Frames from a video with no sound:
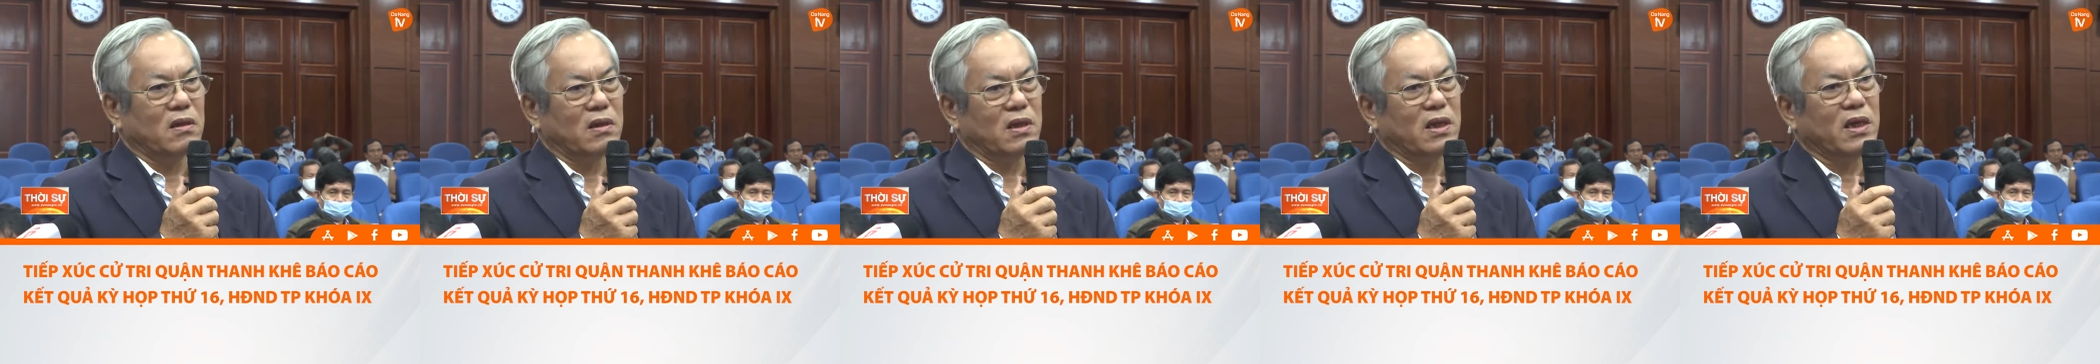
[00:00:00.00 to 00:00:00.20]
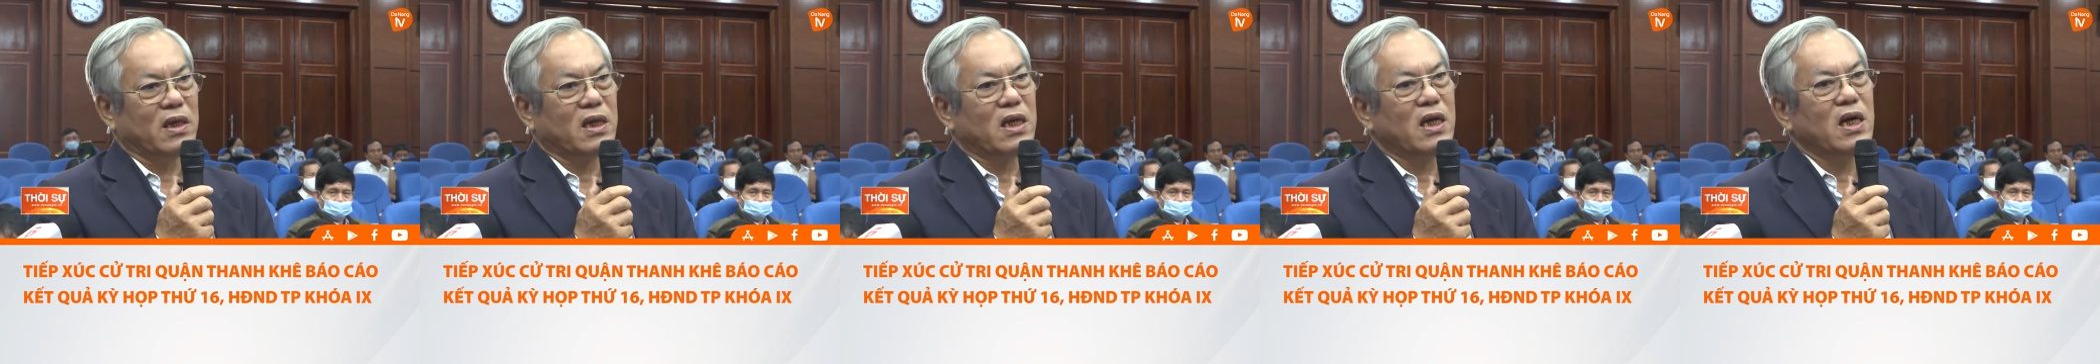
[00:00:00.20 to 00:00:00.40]

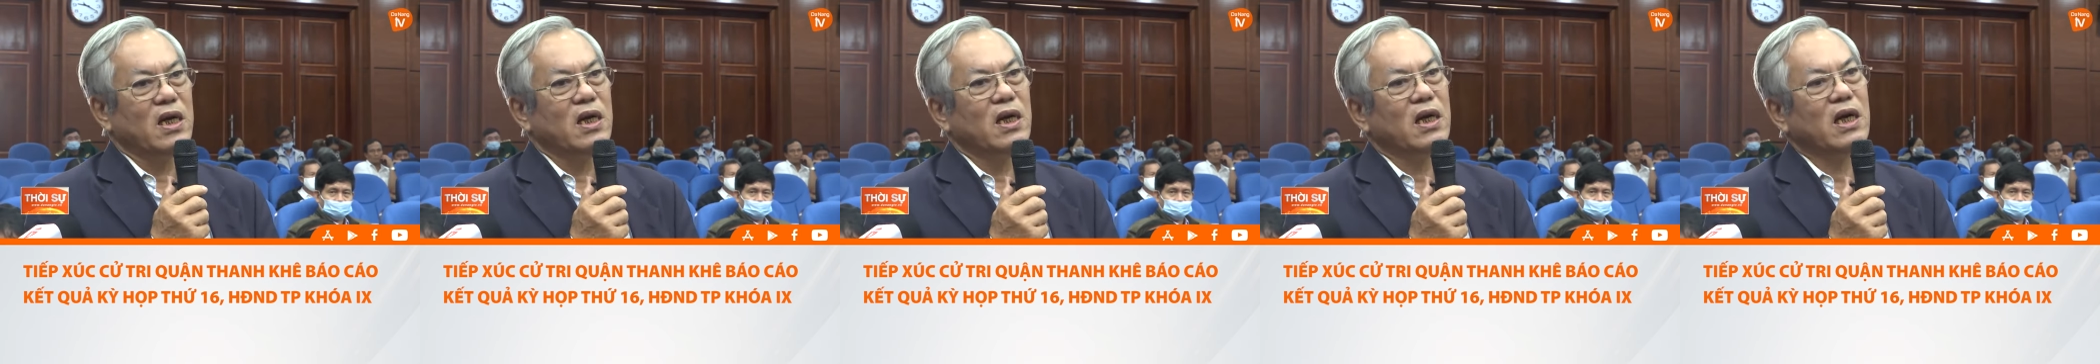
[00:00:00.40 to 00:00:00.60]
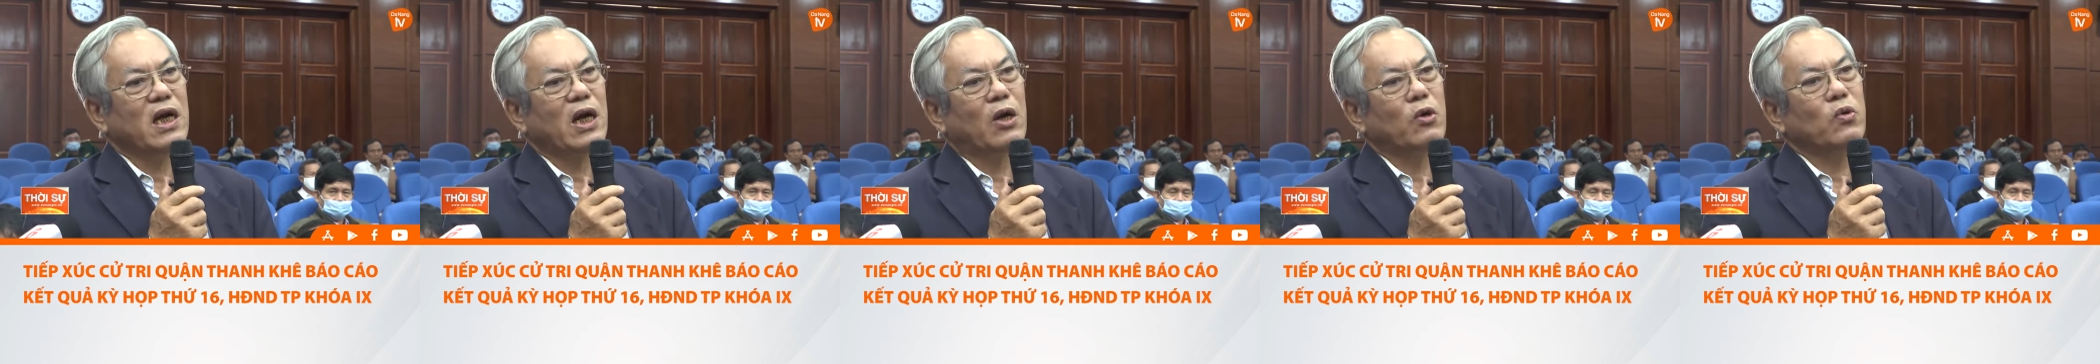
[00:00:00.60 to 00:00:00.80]
cái
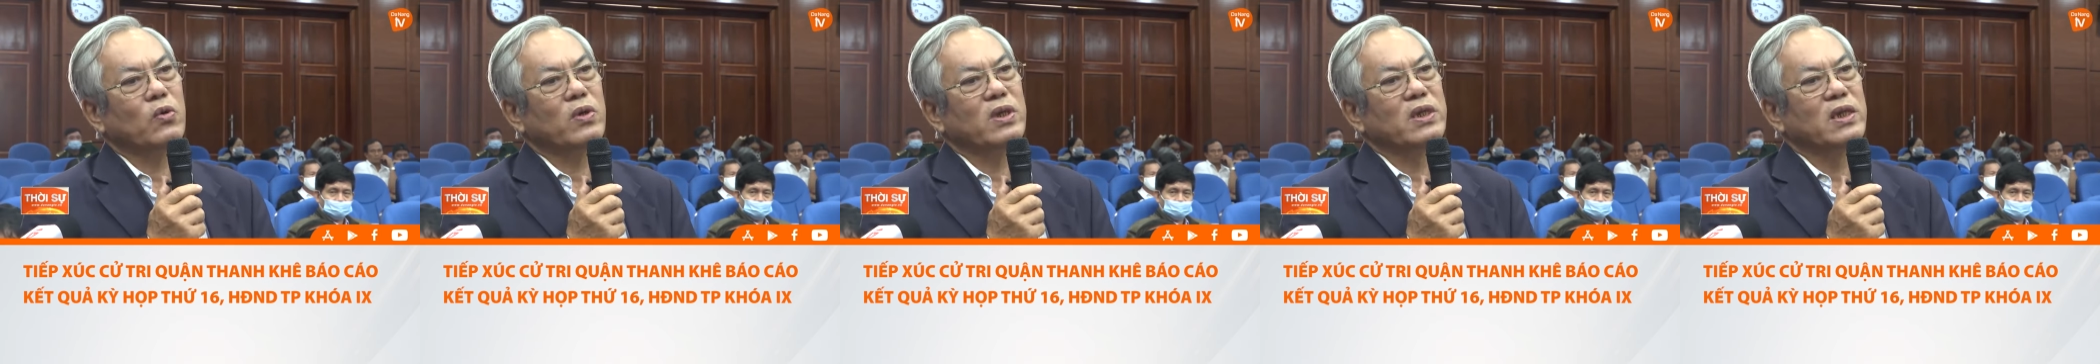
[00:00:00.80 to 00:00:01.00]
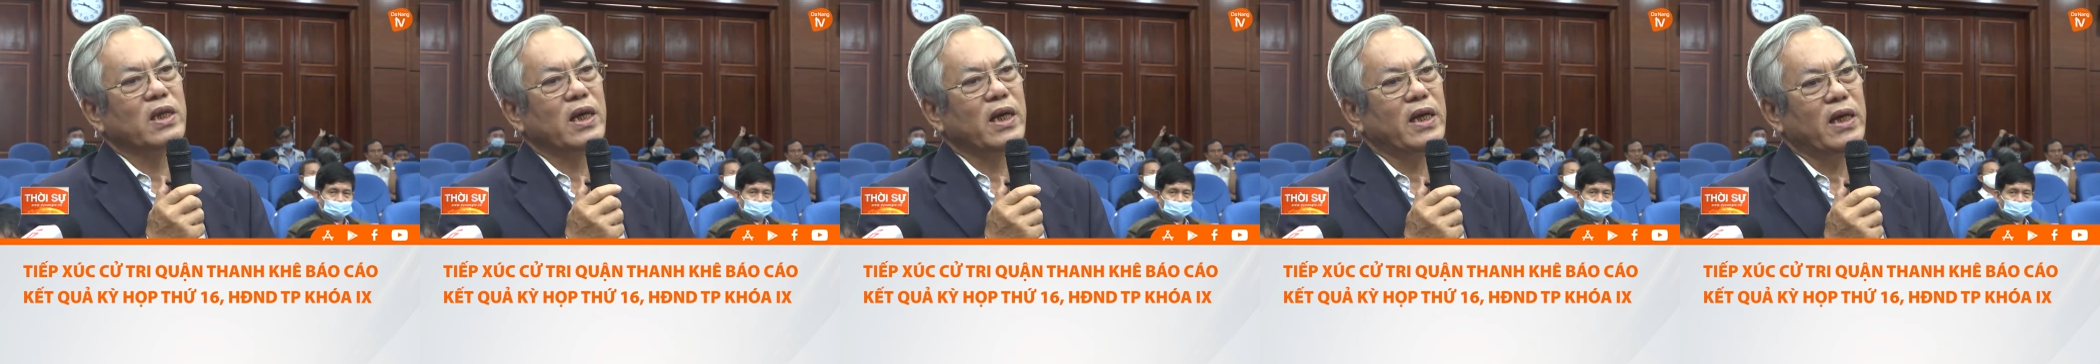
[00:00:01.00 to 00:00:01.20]
cơ cấu
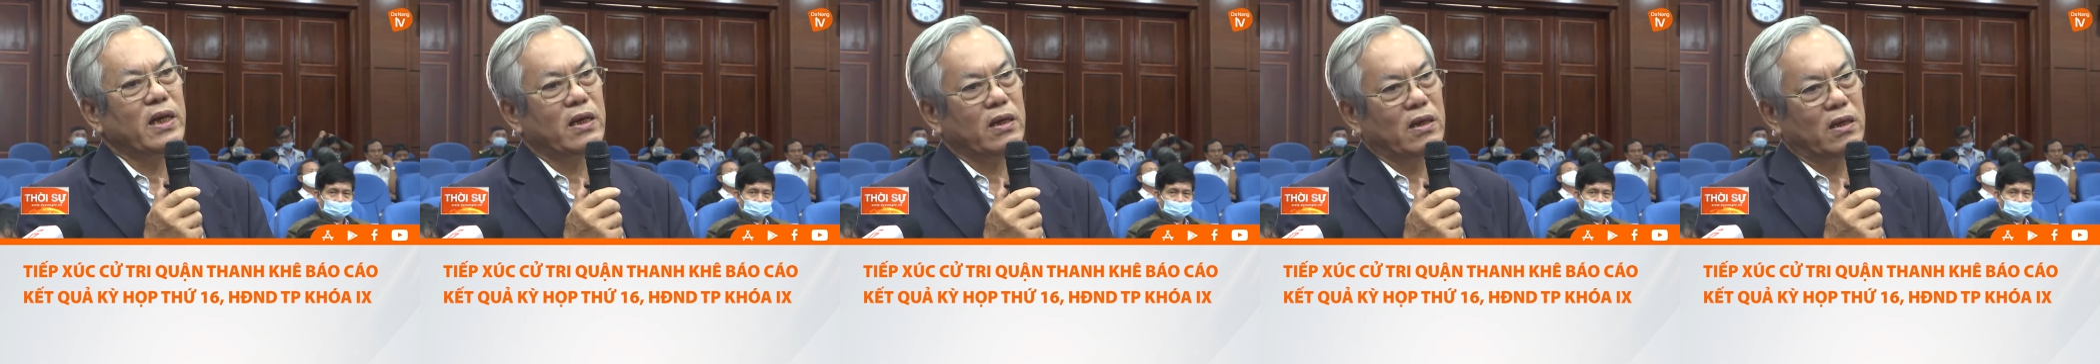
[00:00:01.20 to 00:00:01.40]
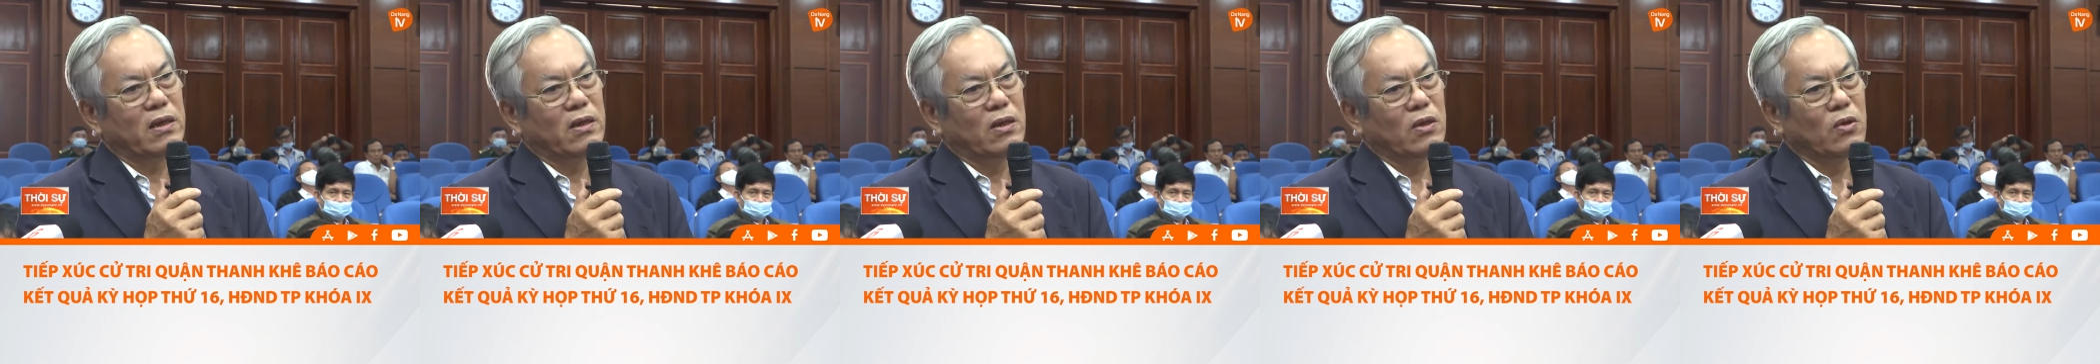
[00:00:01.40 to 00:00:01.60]
kinh
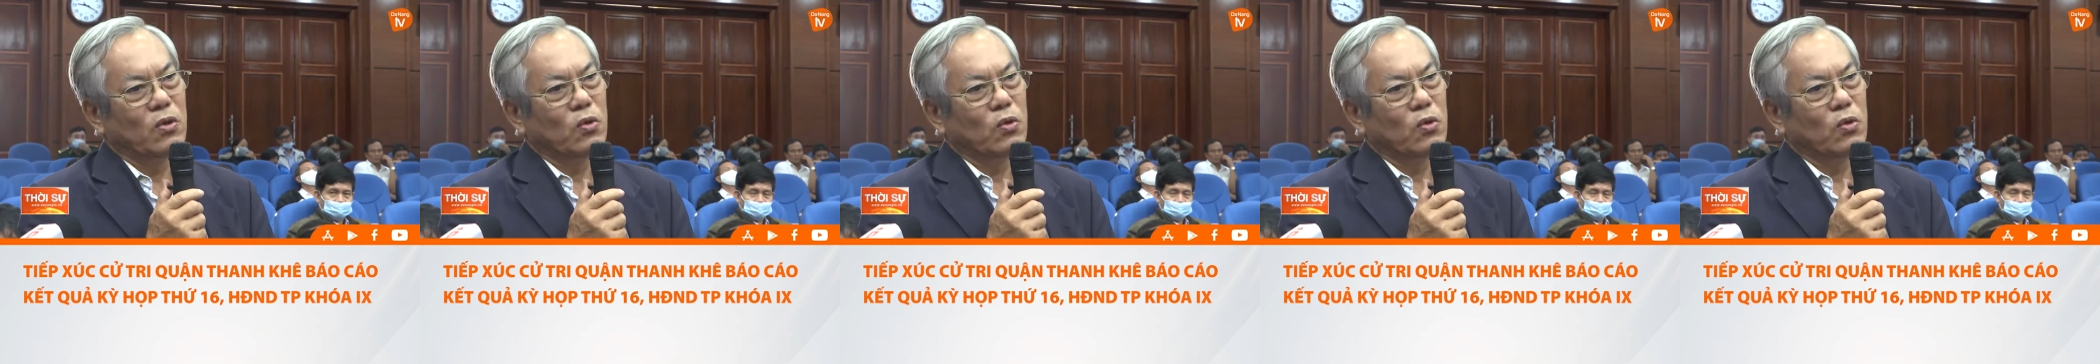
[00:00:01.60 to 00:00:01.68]
tế